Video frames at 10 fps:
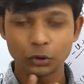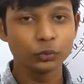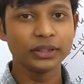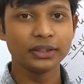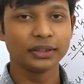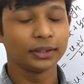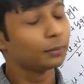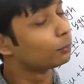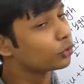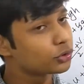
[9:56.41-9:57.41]
দুই
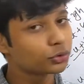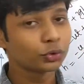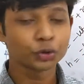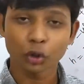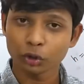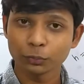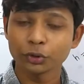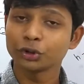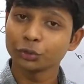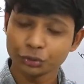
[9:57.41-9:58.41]
বস্তুর
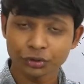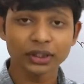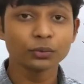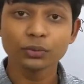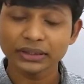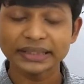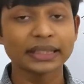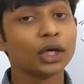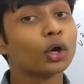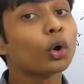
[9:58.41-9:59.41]
সর্বোচ্চ উচ্চতায় উঠতে
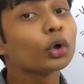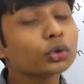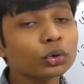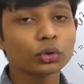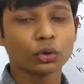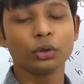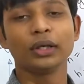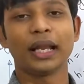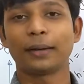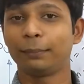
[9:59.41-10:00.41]
কতক্ষণ
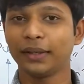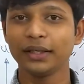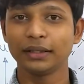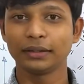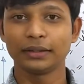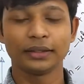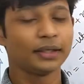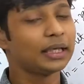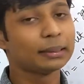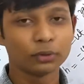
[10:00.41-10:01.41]
লাগবে
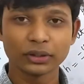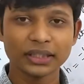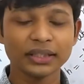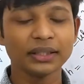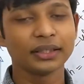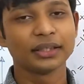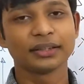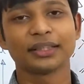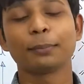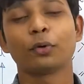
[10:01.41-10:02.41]
এবং তিন
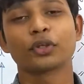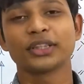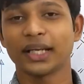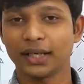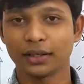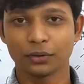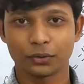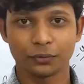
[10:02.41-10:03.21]
তার পর্যায়কাল কত